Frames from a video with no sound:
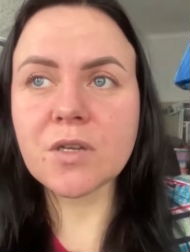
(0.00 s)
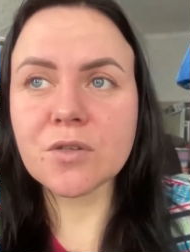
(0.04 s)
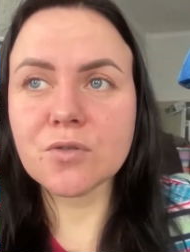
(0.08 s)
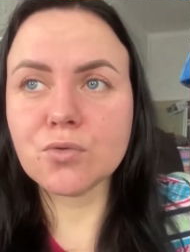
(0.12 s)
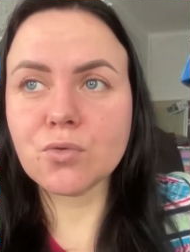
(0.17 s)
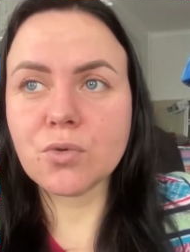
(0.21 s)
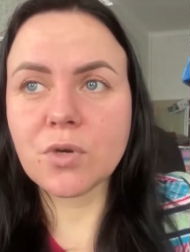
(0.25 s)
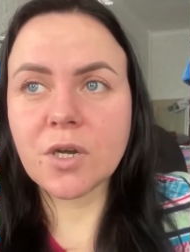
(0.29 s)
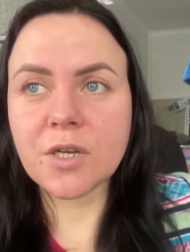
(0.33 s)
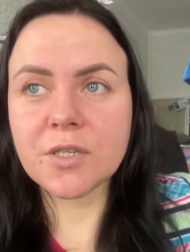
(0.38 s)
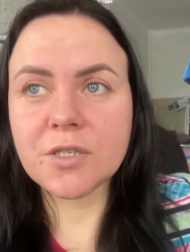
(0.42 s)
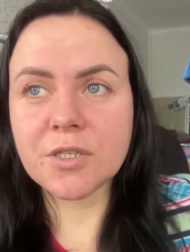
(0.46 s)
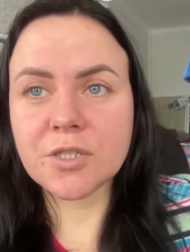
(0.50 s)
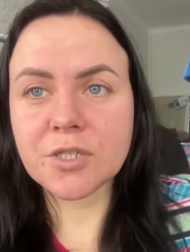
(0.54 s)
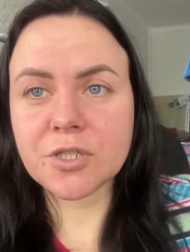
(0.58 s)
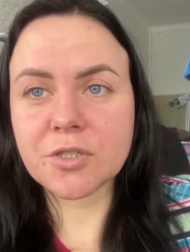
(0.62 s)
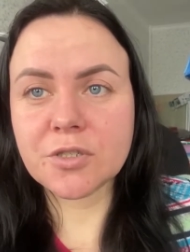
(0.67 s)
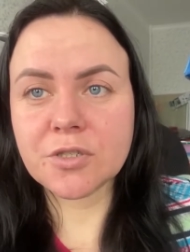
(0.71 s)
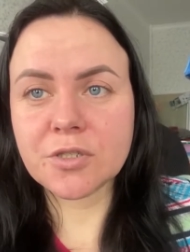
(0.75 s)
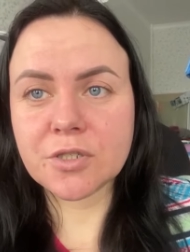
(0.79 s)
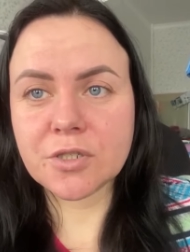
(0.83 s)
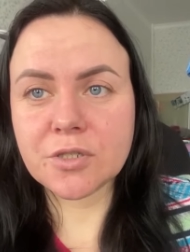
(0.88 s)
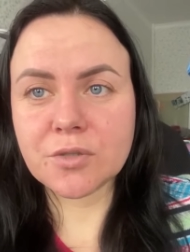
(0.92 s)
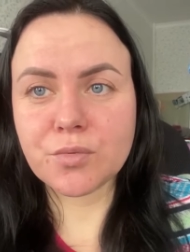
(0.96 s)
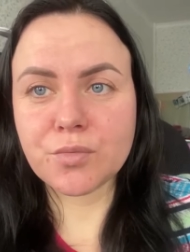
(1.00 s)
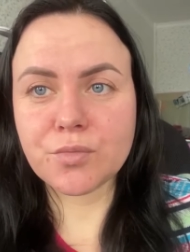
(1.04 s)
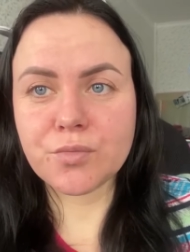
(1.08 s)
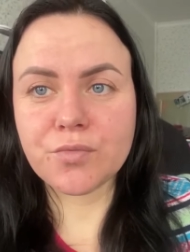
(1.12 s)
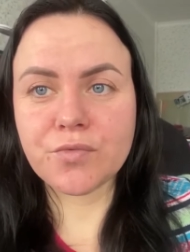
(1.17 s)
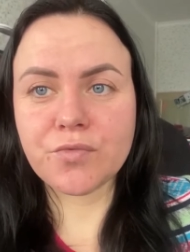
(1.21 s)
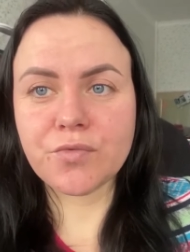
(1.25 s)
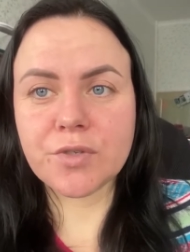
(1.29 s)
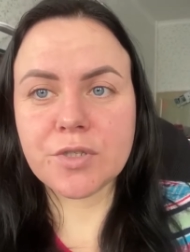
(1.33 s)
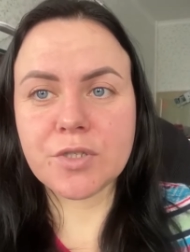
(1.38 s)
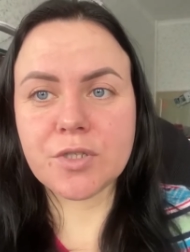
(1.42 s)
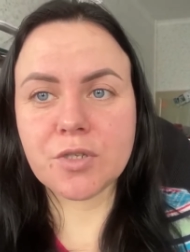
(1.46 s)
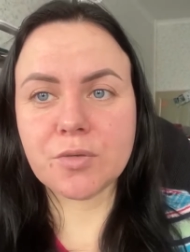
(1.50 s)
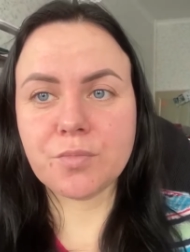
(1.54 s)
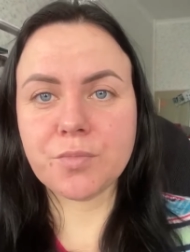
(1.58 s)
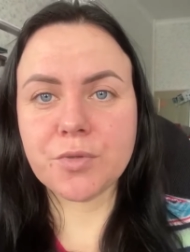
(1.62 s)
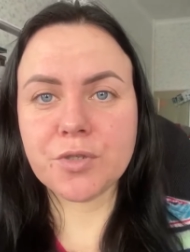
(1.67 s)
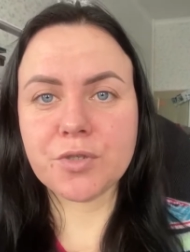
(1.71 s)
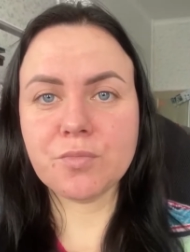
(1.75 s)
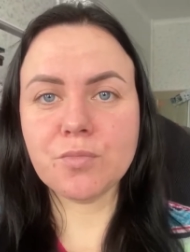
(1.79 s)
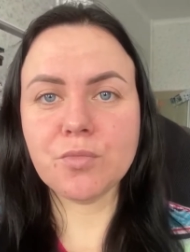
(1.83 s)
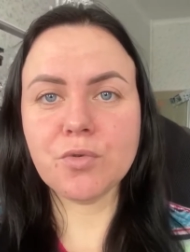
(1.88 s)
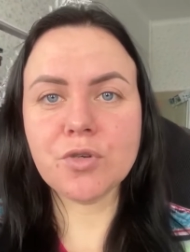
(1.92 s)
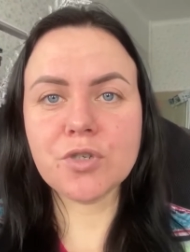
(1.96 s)
Ну, конечно же,
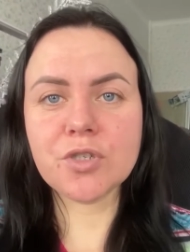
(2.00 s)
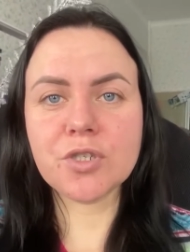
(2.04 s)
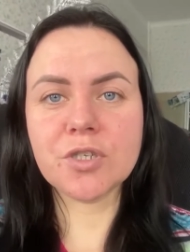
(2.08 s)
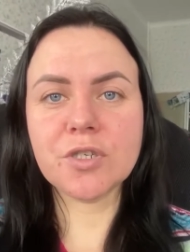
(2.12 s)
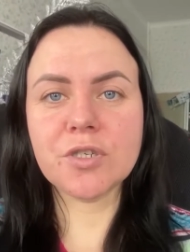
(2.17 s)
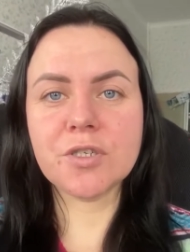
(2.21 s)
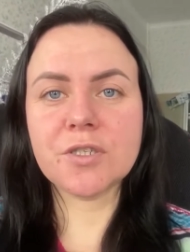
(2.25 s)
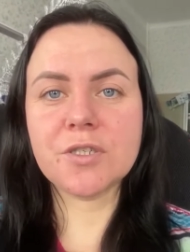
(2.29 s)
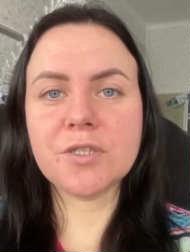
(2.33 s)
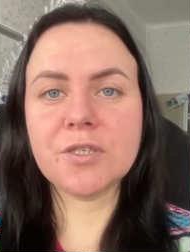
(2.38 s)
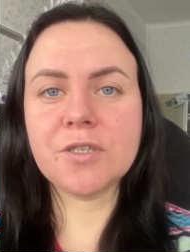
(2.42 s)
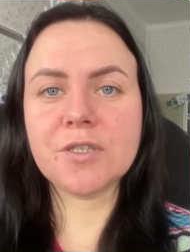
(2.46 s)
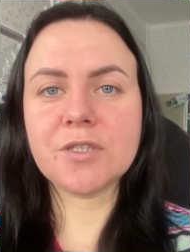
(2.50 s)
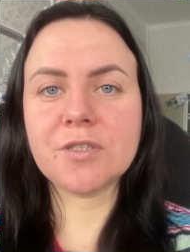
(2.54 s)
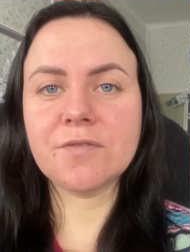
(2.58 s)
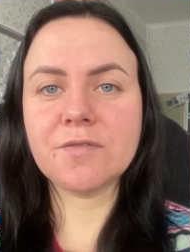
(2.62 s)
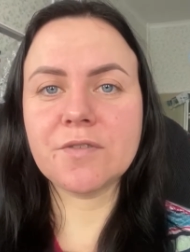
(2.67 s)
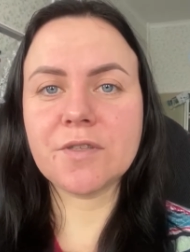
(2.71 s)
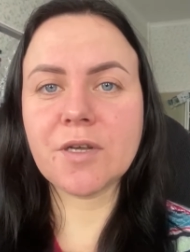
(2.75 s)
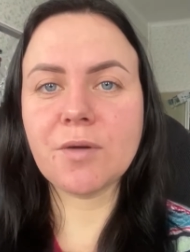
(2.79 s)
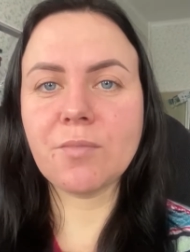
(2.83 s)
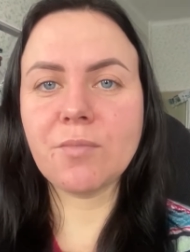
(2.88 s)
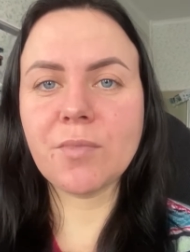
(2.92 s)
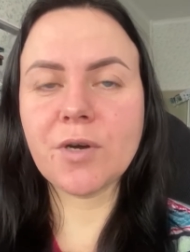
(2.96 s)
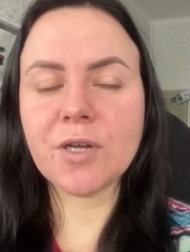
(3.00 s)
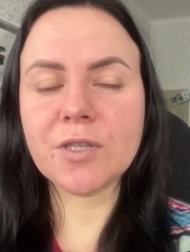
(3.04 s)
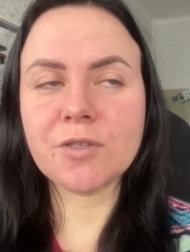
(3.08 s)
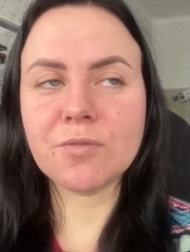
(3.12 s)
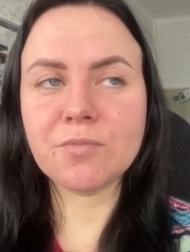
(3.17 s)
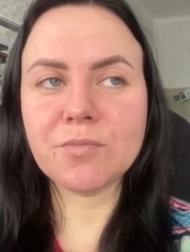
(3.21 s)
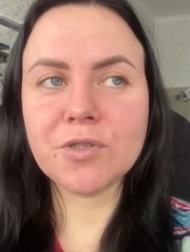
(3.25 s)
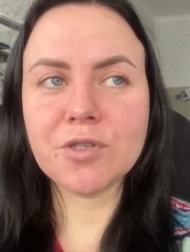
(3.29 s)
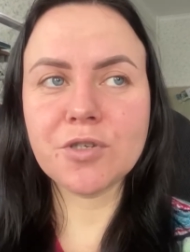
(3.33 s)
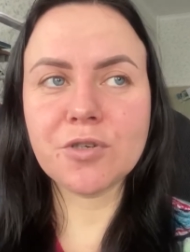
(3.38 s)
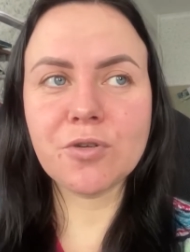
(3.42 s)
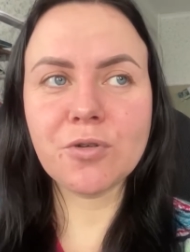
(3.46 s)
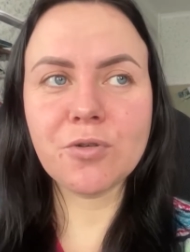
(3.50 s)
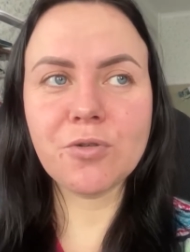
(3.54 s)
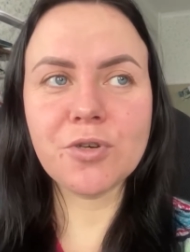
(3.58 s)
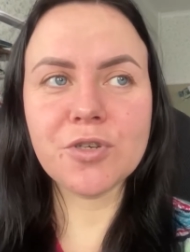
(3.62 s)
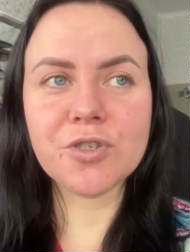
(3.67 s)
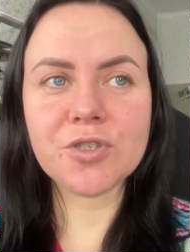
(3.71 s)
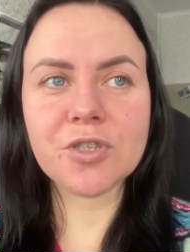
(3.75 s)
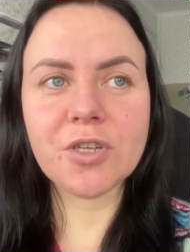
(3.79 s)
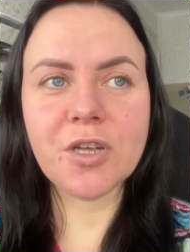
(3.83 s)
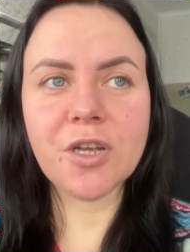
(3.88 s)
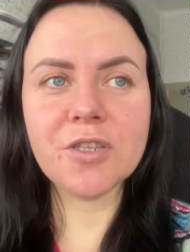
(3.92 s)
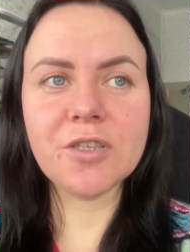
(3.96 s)
вытерпеть можно, естественно, там матом не
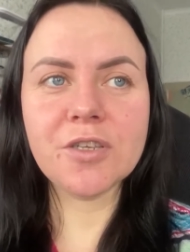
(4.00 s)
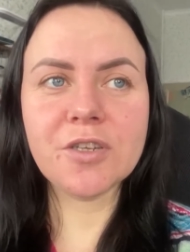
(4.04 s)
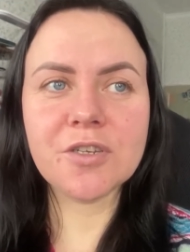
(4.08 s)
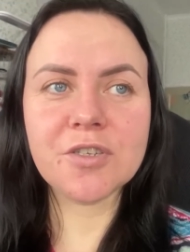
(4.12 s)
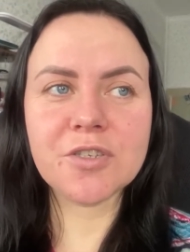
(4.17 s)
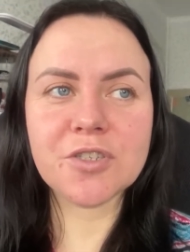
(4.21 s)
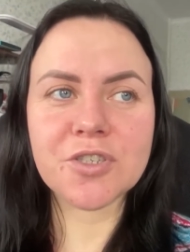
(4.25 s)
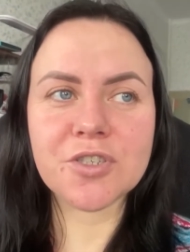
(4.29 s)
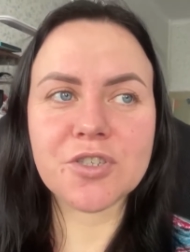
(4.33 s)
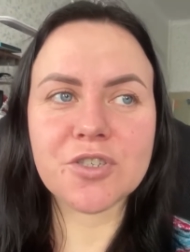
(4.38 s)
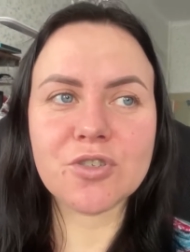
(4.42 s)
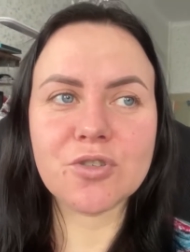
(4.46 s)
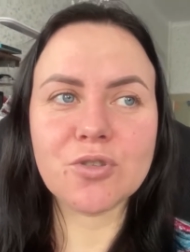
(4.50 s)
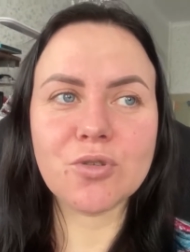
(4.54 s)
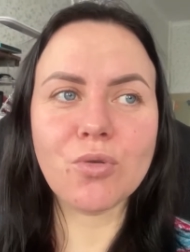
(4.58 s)
кроешь, да, не лежишь,